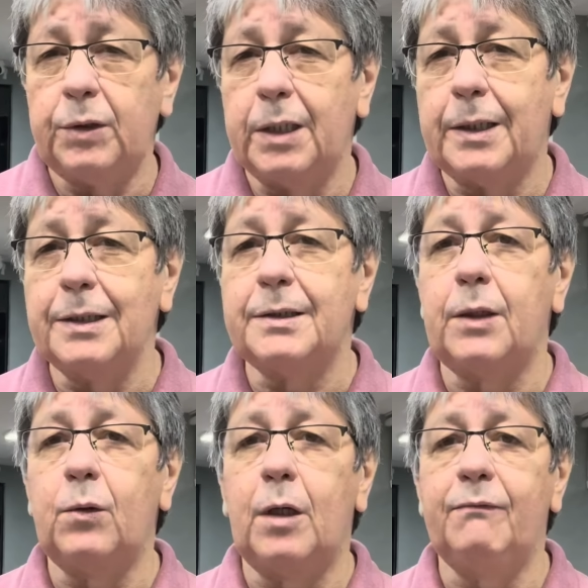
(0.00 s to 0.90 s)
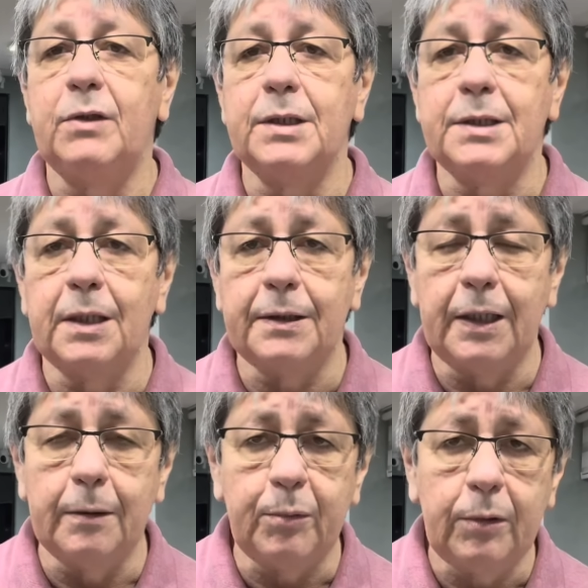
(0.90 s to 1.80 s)
dia 19 de
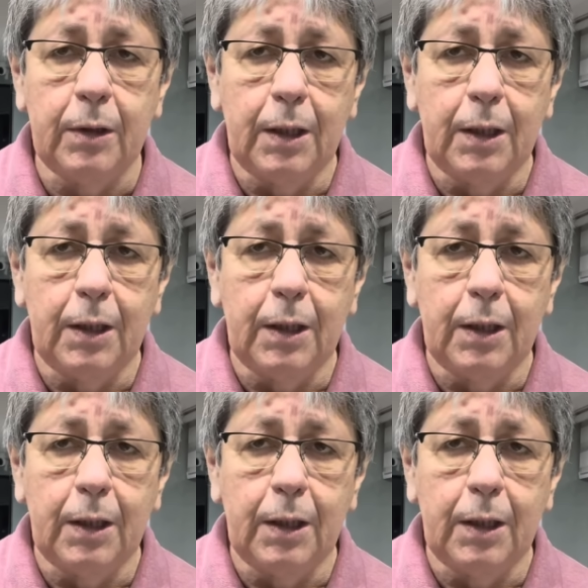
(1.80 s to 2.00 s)
setembro.